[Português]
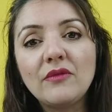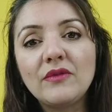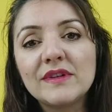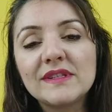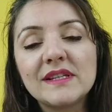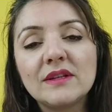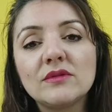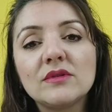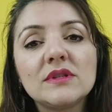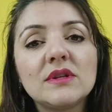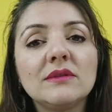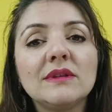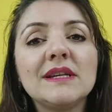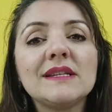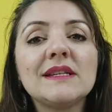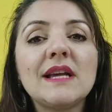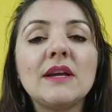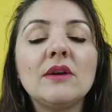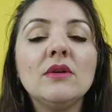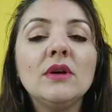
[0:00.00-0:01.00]
fazendo o seu
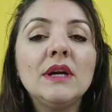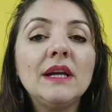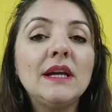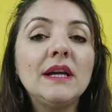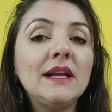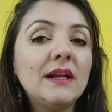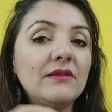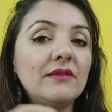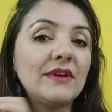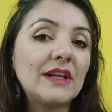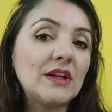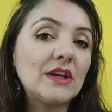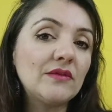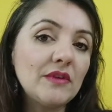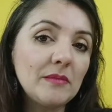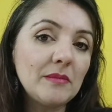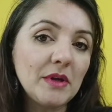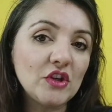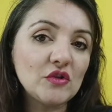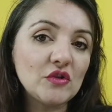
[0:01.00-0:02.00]
desenho e levar
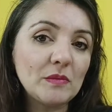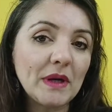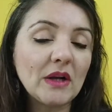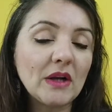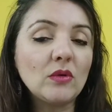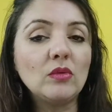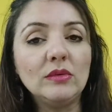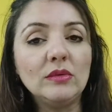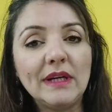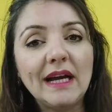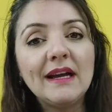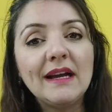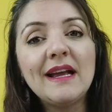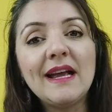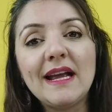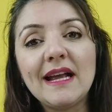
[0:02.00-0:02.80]
novamente para cura.